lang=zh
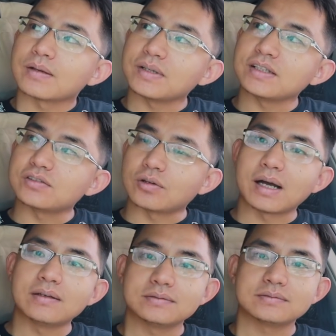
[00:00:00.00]
赶紧走
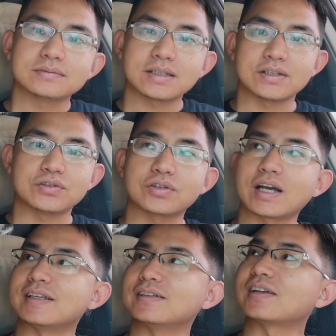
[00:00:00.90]
吧，带你去
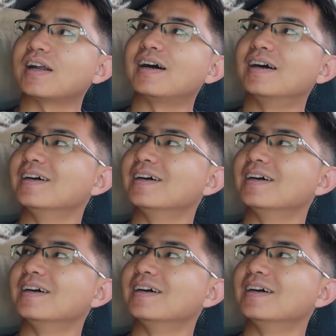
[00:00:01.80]
看医生啊！